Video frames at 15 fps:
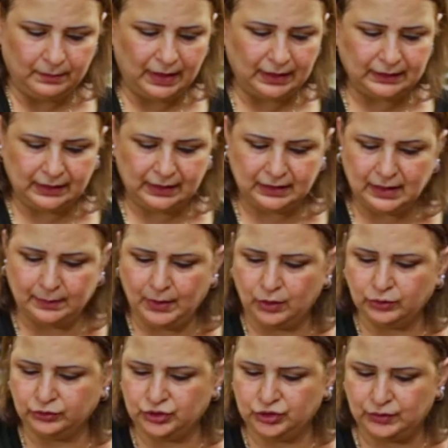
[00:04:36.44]
بعد كده
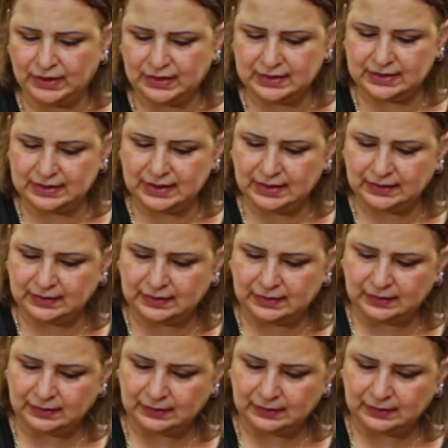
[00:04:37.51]
بحط شوية زيت